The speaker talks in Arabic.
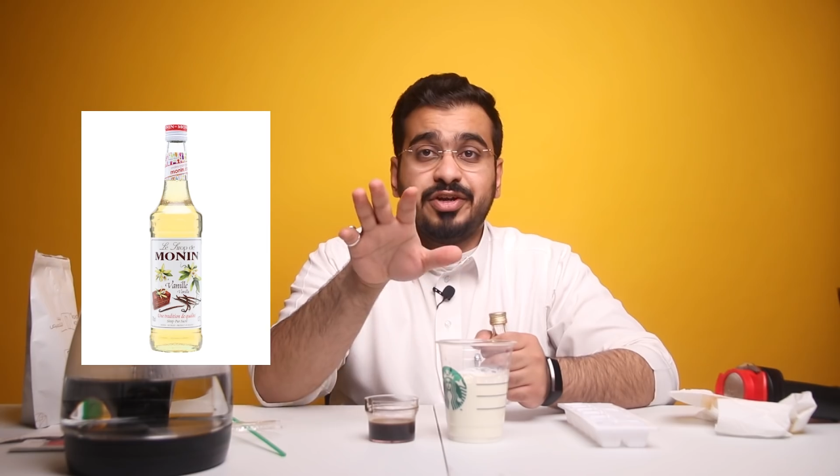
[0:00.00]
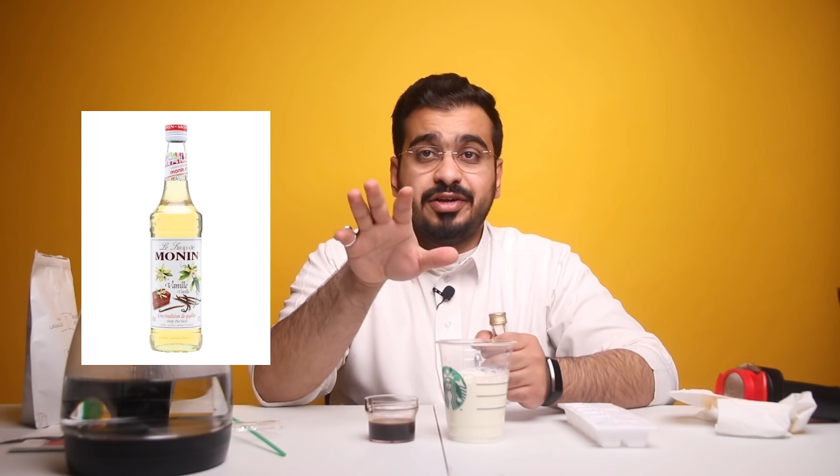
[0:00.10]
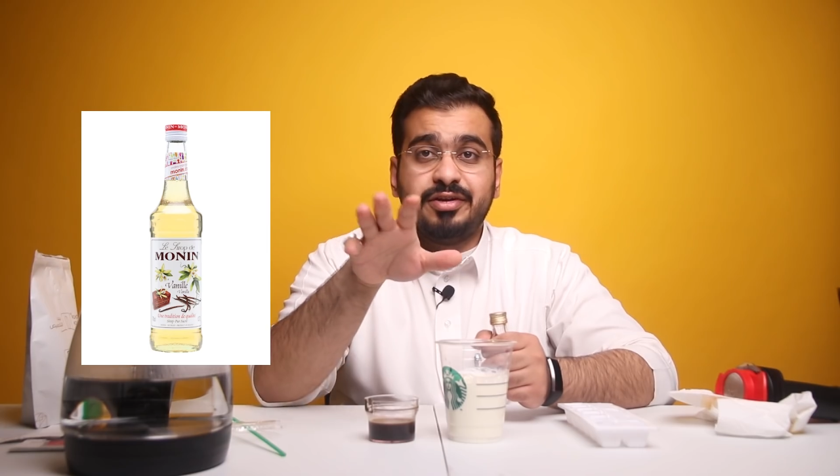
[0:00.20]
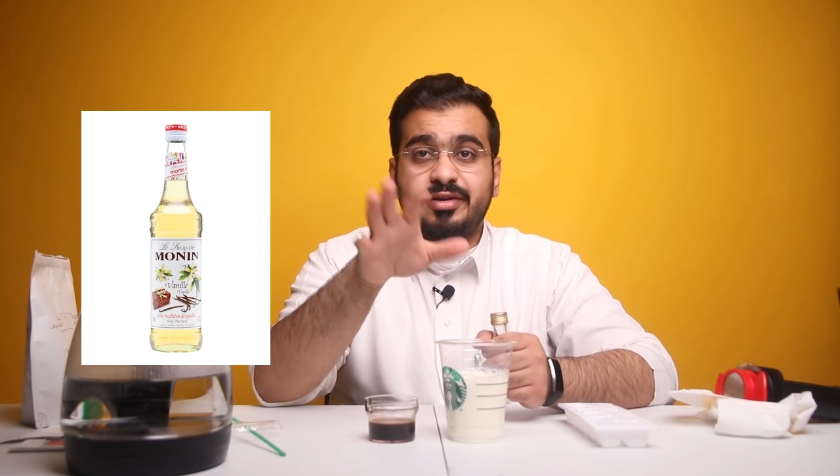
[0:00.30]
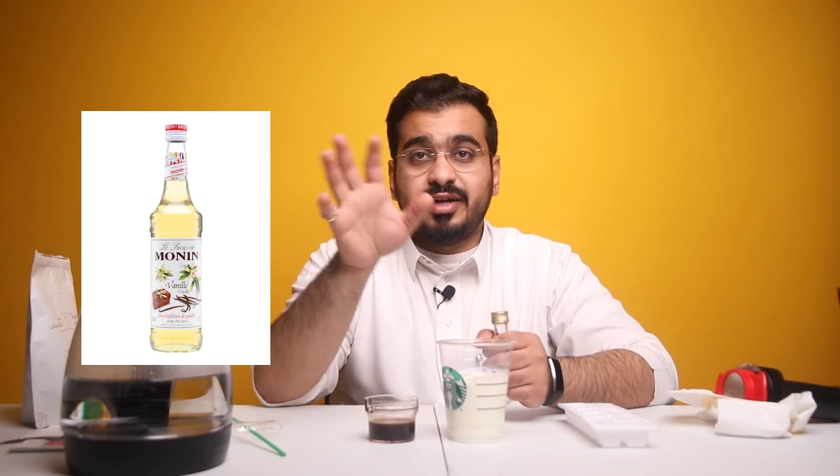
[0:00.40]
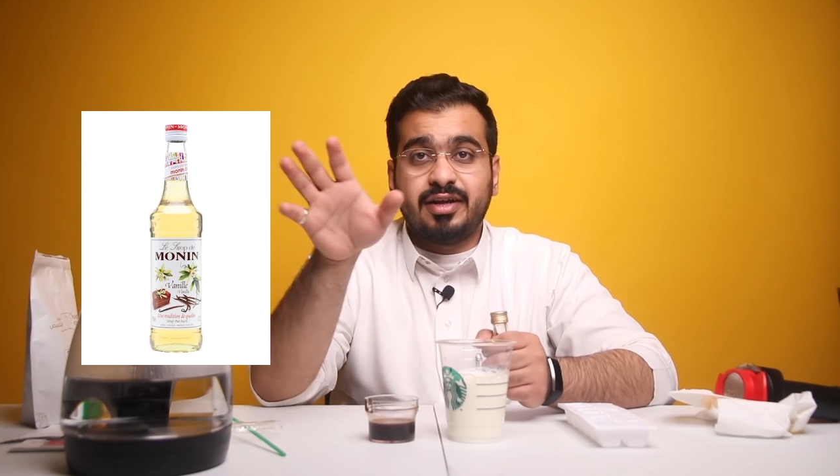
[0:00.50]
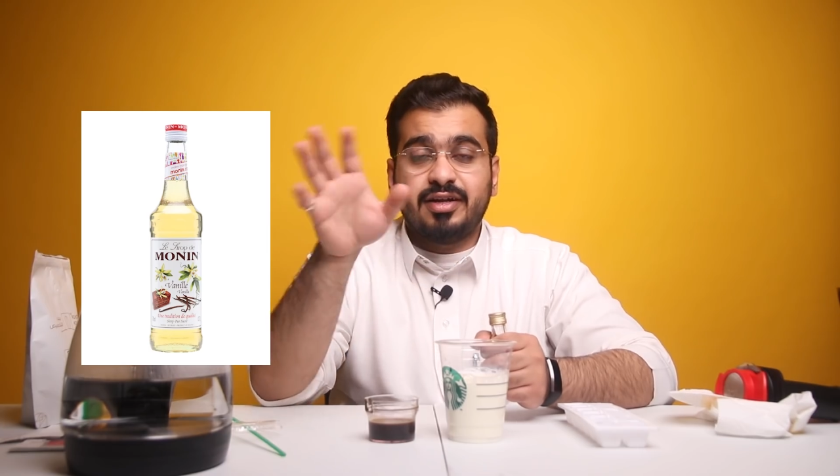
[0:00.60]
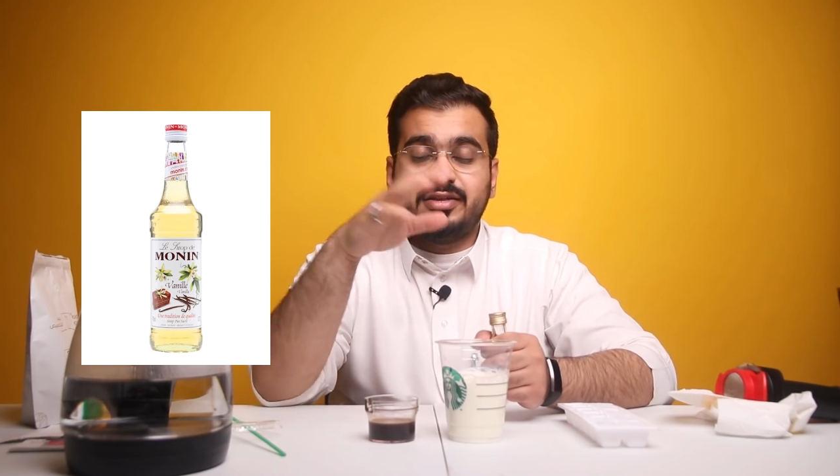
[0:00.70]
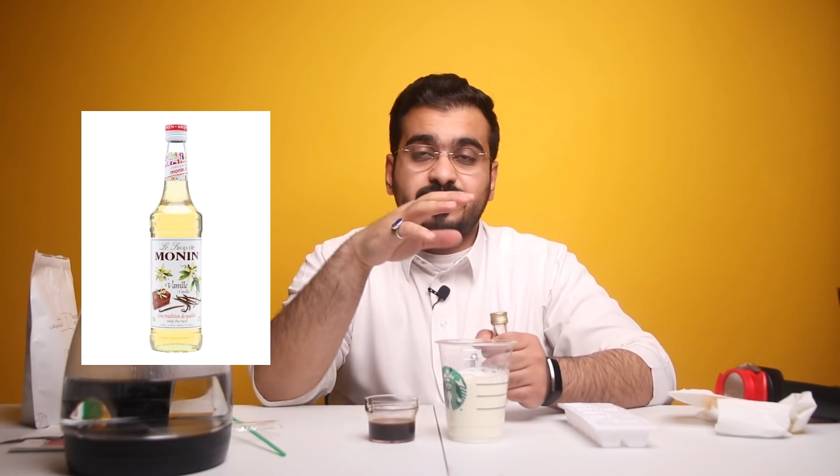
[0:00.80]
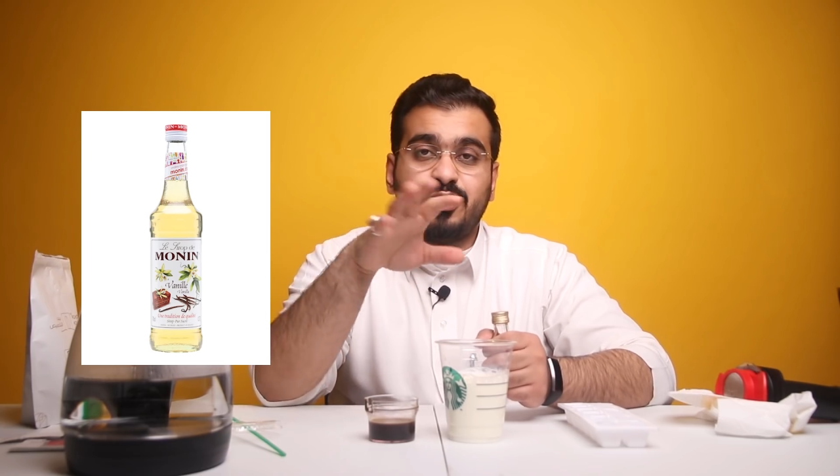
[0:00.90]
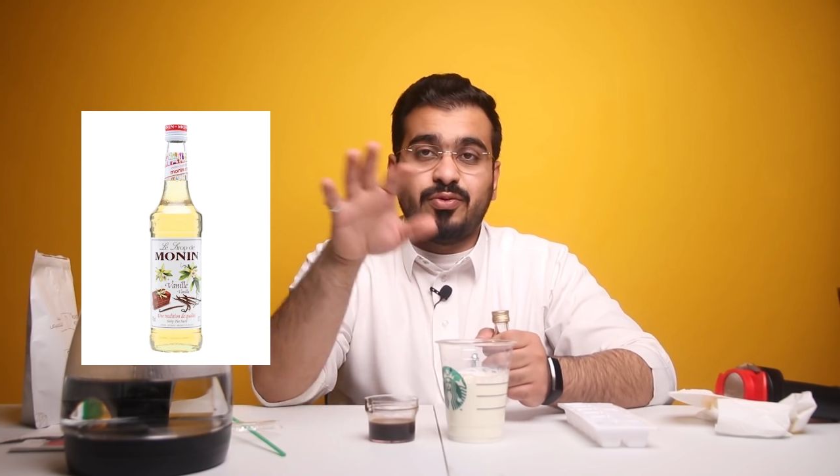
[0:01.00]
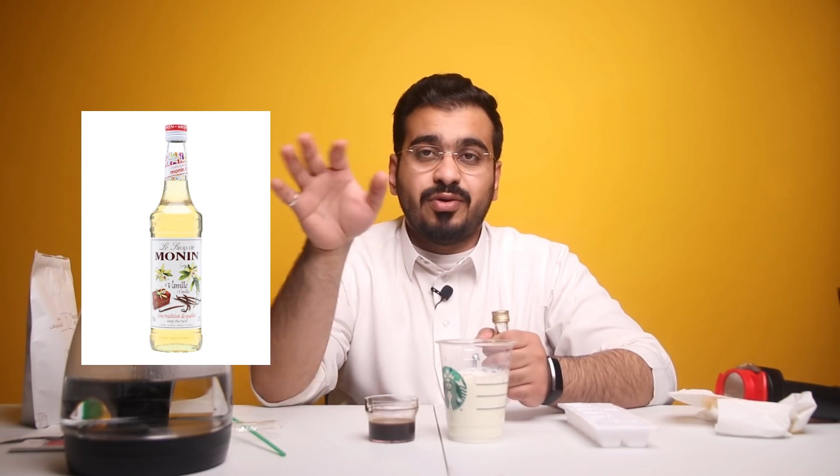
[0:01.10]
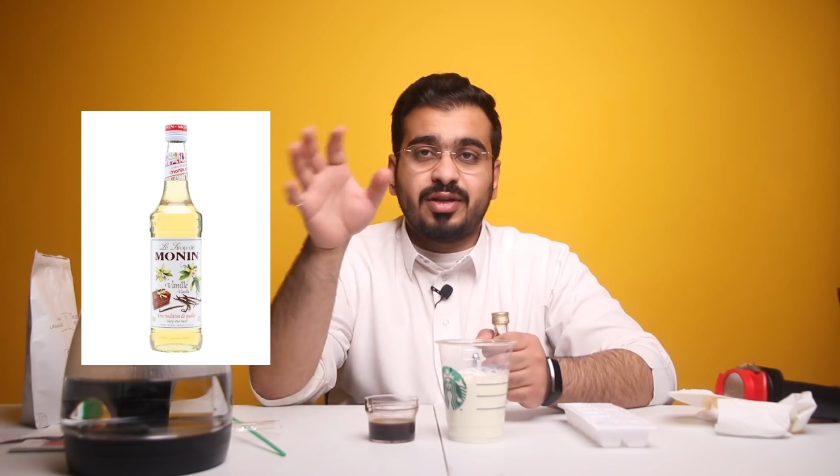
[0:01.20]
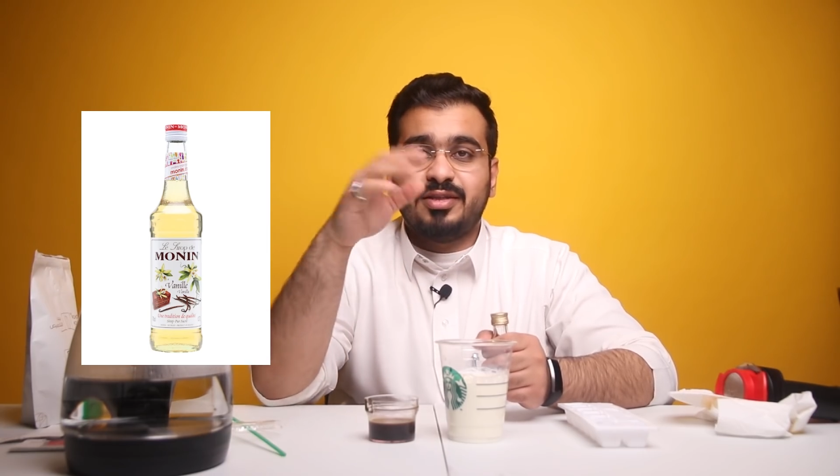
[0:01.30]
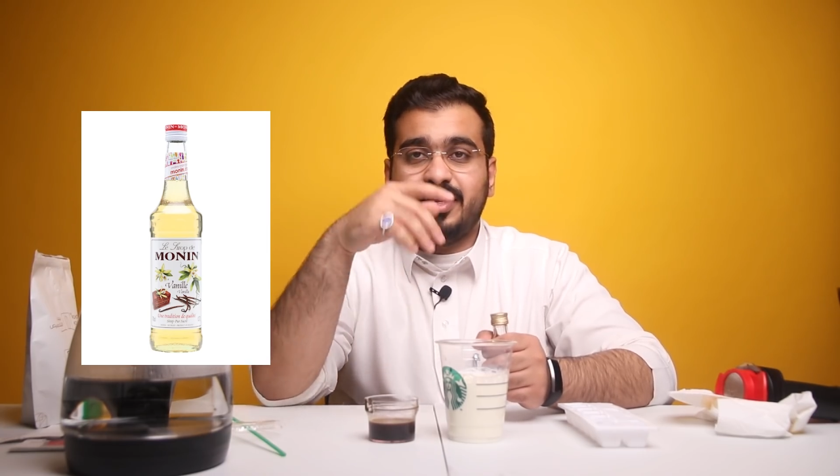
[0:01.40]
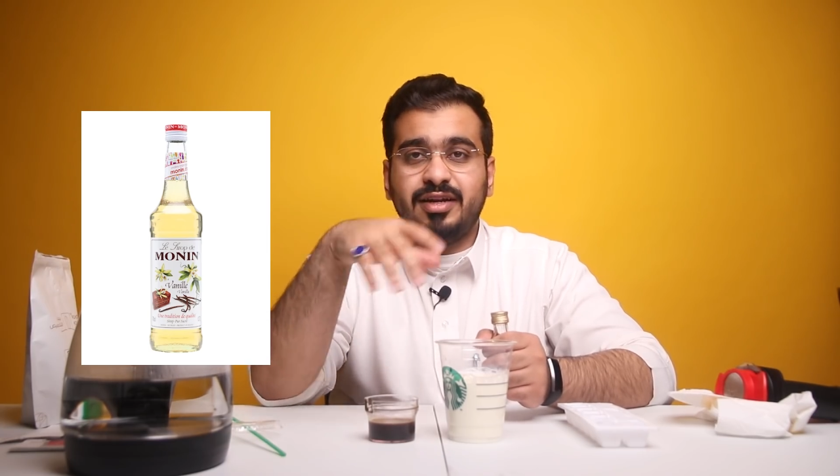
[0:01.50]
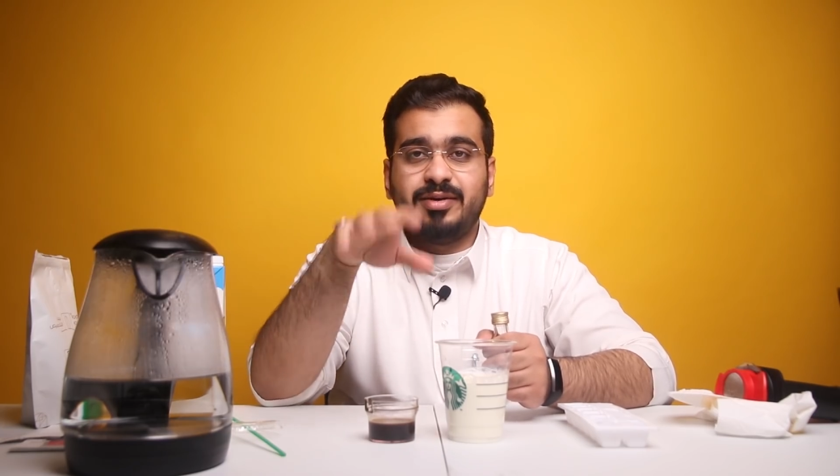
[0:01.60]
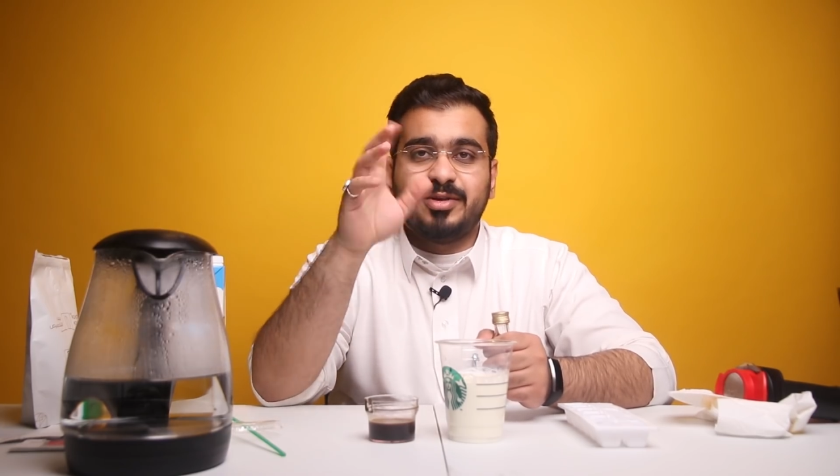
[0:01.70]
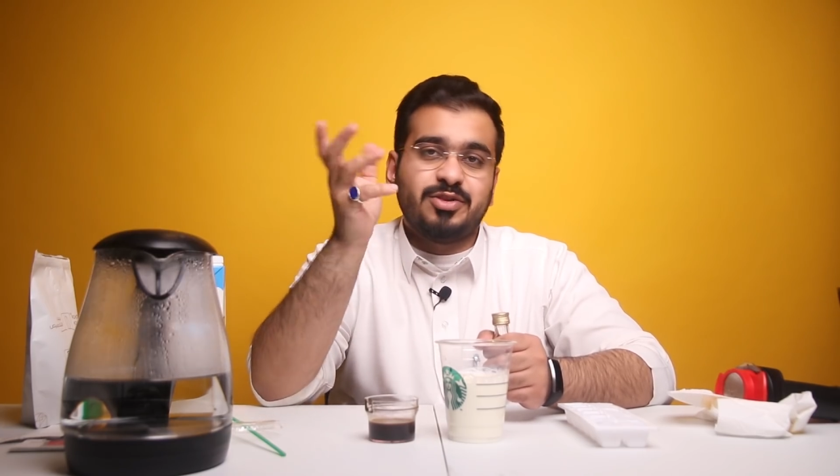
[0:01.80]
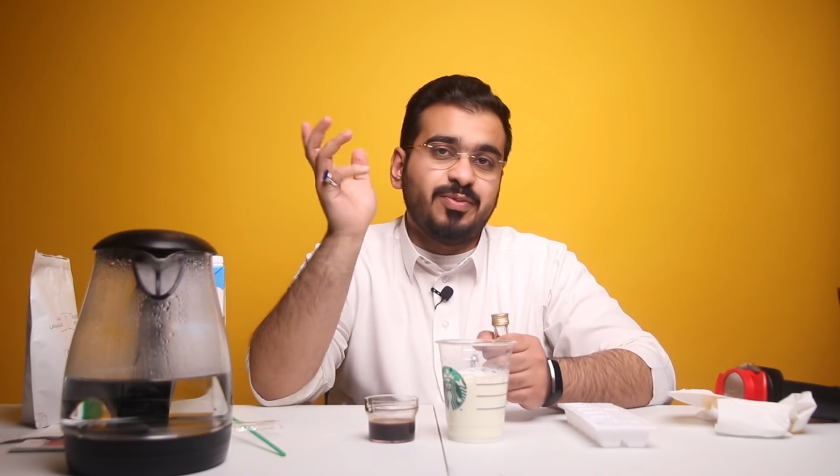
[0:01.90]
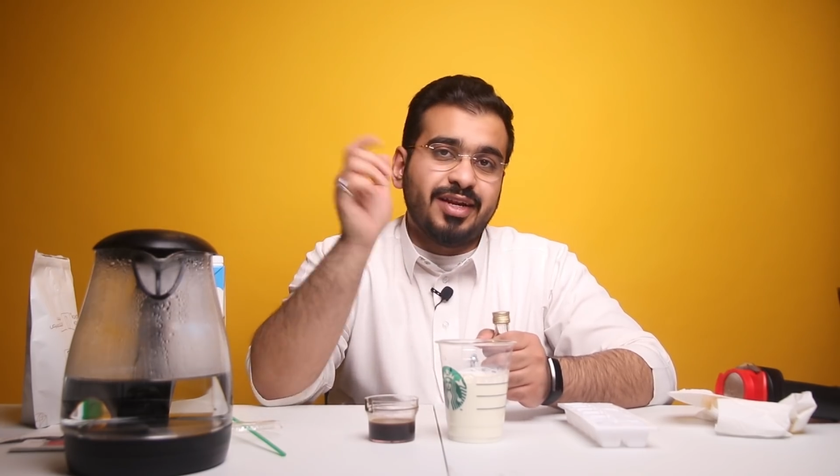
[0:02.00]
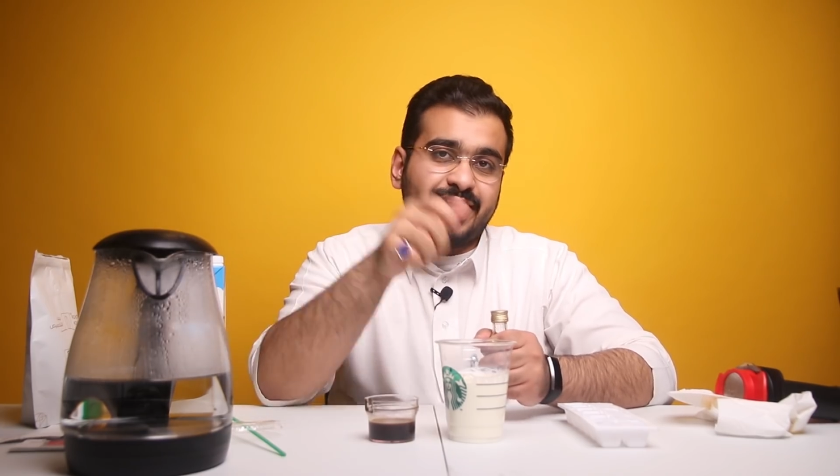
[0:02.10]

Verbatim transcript: مونن انا رحت دورت عنه بس ما